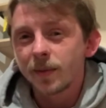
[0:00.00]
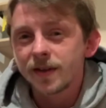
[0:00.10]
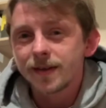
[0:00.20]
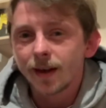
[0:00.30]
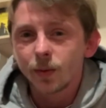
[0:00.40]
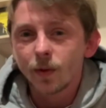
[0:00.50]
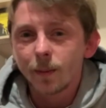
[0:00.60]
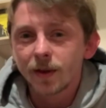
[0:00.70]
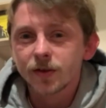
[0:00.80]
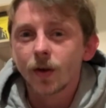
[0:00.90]
al pensiero di una
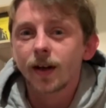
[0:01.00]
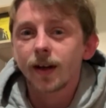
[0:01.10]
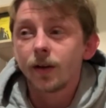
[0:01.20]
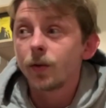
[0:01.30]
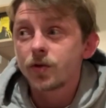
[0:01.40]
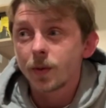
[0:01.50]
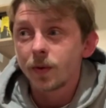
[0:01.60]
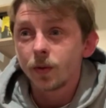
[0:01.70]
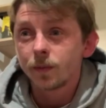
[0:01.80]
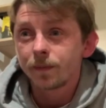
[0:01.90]
persona che non c'è
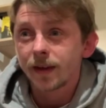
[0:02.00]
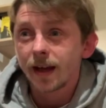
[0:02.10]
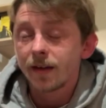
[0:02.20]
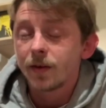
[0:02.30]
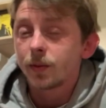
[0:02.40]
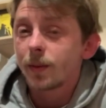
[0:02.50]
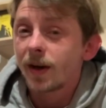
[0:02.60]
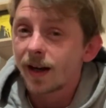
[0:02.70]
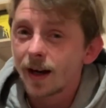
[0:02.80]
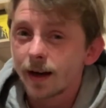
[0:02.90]
più, che è venuta a
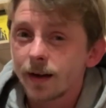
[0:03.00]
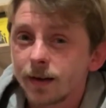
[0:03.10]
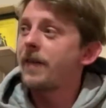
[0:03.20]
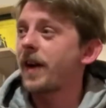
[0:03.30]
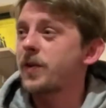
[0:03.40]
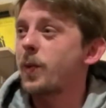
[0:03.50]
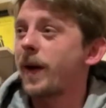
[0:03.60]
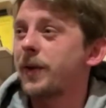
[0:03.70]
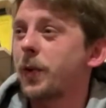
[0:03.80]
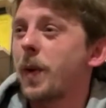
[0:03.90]
mancare, avrai
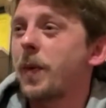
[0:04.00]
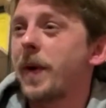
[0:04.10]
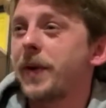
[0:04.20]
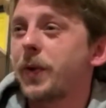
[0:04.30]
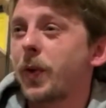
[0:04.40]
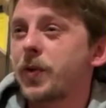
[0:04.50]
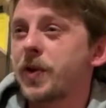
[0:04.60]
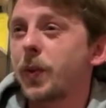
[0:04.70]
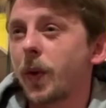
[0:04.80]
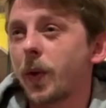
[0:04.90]
superato quel momento così
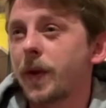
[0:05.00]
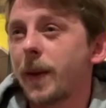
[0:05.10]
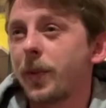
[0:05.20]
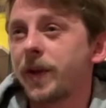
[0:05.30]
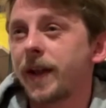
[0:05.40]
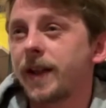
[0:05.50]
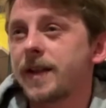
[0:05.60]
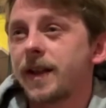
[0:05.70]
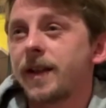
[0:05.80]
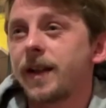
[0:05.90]
duro da poterti
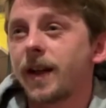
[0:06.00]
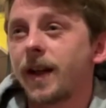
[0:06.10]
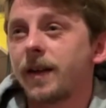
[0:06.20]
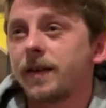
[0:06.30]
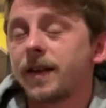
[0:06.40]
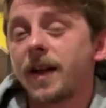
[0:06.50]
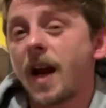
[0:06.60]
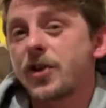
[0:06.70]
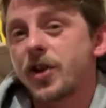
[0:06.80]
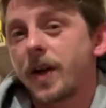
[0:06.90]
sentire
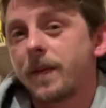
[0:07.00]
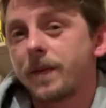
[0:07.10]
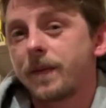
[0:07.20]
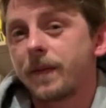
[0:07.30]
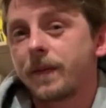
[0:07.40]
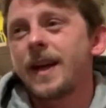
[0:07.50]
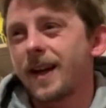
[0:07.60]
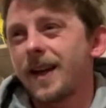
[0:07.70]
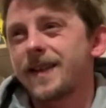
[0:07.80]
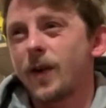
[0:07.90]
rinascere. E
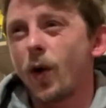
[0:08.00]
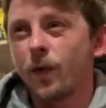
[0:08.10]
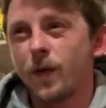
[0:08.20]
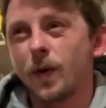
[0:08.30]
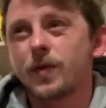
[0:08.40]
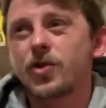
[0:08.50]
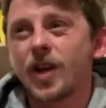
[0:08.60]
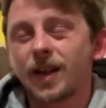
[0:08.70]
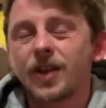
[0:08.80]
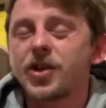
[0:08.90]
ragazzi, ovvio,
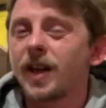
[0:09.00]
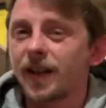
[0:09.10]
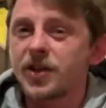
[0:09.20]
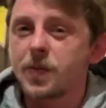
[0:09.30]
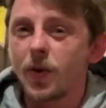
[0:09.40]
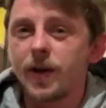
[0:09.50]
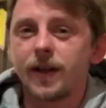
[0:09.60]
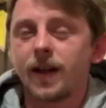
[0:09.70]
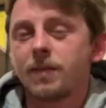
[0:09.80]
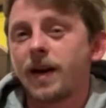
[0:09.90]
certe cicatrici poi
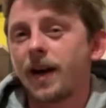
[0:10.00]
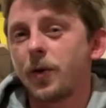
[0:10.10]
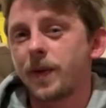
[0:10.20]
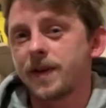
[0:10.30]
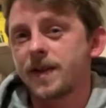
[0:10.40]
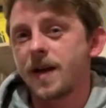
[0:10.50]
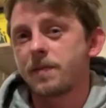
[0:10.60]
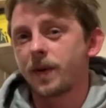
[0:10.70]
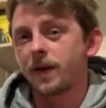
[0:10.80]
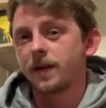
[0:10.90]
rimarranno per
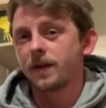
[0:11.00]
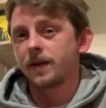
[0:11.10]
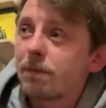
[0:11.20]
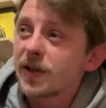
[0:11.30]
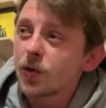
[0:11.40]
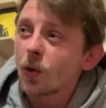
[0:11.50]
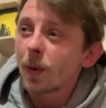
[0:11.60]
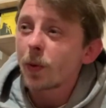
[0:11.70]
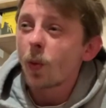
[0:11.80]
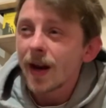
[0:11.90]
sempre, ma sono
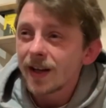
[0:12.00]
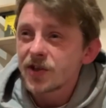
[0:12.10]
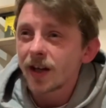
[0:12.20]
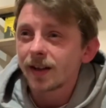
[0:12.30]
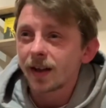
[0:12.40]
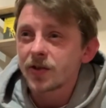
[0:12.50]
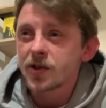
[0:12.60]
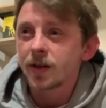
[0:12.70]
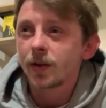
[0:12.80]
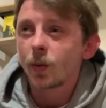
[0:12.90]
proprio quelle cicatrici,
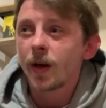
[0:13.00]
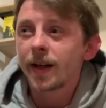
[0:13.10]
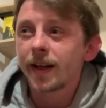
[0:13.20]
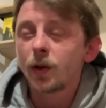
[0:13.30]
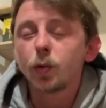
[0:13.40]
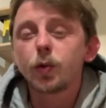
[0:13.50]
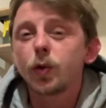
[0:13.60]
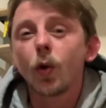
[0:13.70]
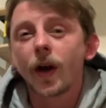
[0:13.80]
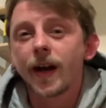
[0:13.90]
quelle che
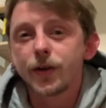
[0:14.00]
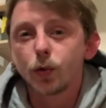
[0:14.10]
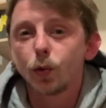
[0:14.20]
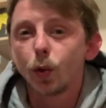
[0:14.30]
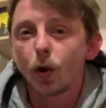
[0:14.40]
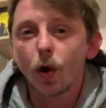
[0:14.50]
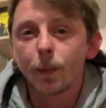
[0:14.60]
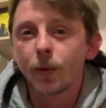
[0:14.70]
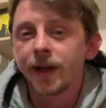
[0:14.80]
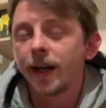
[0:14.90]
tuttora hai sul tuo
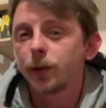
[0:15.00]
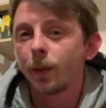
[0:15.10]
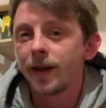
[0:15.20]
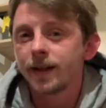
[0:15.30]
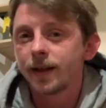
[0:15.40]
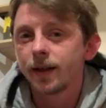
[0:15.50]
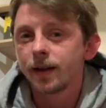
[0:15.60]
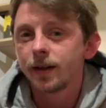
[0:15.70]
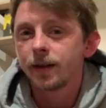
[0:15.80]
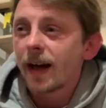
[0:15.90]
corpo e nella tua mente,
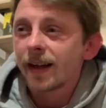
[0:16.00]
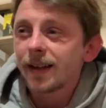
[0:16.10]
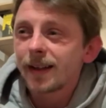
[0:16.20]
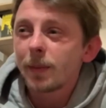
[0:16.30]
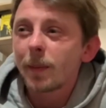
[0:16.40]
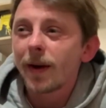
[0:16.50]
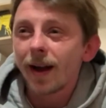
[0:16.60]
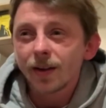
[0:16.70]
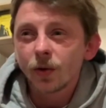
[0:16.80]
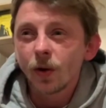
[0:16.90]
a renderti
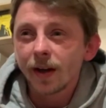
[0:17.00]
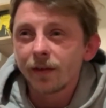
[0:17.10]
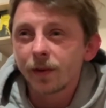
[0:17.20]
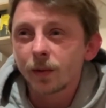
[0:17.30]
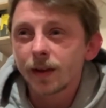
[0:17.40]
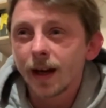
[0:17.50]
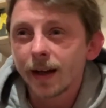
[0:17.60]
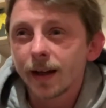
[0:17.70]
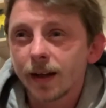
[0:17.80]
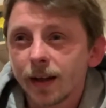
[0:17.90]
preparato ad
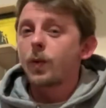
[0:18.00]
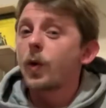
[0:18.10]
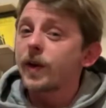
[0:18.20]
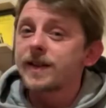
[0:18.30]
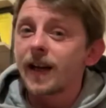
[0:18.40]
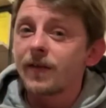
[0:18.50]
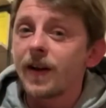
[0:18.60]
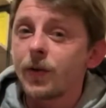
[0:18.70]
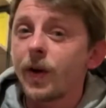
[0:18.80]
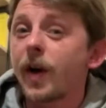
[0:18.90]
affrontare quello che sta
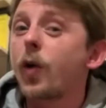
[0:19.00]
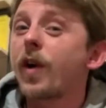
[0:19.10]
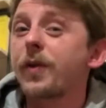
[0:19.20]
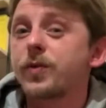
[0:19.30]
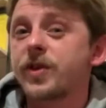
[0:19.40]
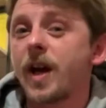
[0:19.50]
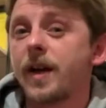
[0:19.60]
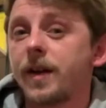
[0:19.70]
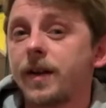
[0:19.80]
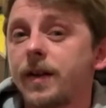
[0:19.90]
arrivando e ancora non sai,
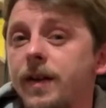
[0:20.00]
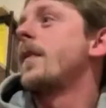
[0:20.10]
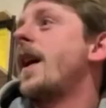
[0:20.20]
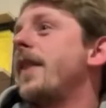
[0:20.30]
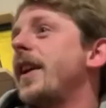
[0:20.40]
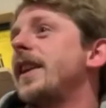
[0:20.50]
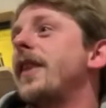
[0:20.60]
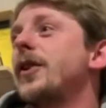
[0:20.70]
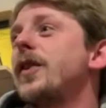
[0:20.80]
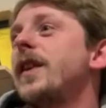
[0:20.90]
ad averti
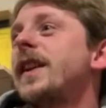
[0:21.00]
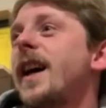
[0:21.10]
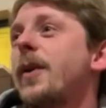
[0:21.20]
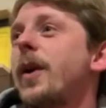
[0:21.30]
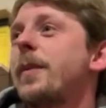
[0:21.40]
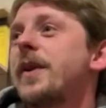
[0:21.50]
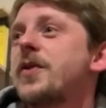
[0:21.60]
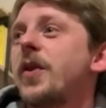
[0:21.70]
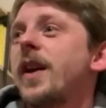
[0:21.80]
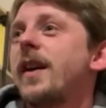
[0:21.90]
fatto diventare quella
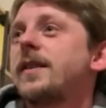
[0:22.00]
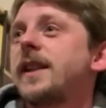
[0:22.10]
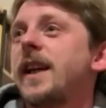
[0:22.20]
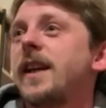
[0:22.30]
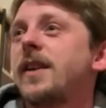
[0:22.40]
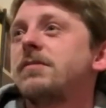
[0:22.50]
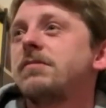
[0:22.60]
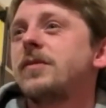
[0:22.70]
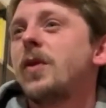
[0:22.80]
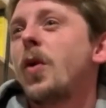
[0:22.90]
persona che
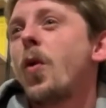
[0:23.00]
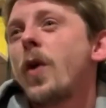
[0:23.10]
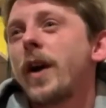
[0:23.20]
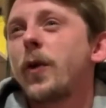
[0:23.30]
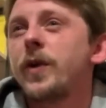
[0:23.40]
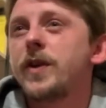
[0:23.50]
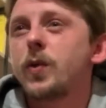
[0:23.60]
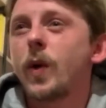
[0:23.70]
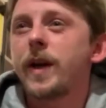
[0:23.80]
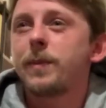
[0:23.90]
ora con i
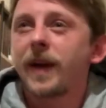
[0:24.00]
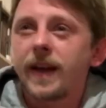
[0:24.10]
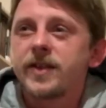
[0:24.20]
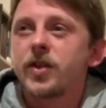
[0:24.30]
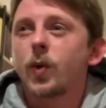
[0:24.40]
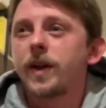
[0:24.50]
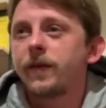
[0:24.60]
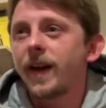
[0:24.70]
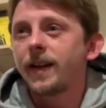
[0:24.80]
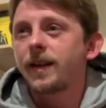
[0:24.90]
suoi pregi, i suoi
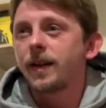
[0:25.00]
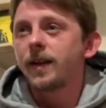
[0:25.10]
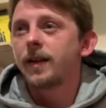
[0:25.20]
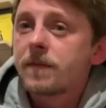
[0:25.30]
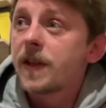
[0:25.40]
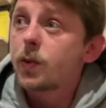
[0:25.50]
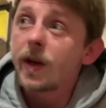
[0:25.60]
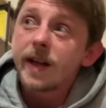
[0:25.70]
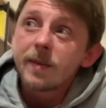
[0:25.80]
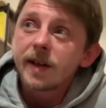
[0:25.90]
difetti, i suoi
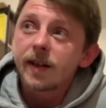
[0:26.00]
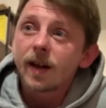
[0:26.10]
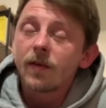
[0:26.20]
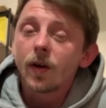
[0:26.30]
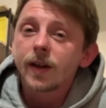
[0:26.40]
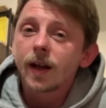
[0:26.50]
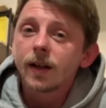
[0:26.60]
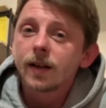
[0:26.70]
limiti talvolta,